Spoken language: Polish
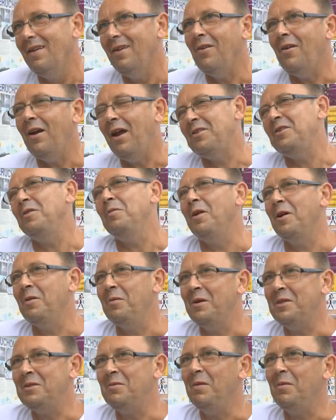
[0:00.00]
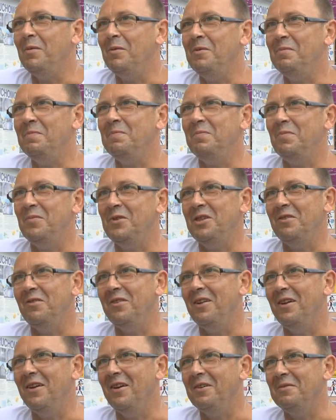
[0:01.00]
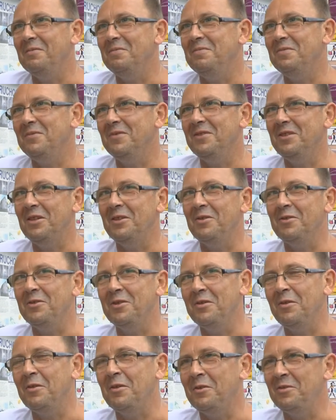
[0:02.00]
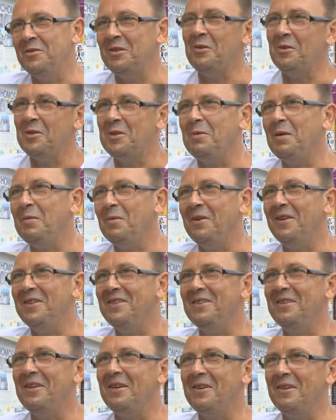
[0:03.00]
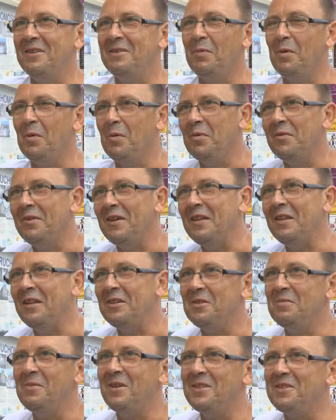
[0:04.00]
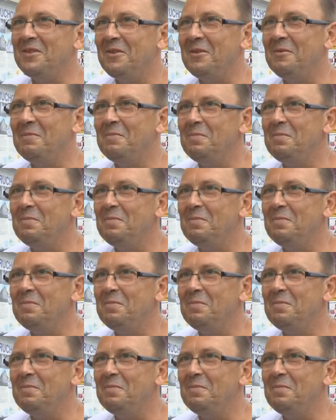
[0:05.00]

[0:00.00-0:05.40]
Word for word: No, raczej chyba słabo, mi się wydaje. Że to, mhm. że, że to słabo jest jednak spromowane nasze miasto.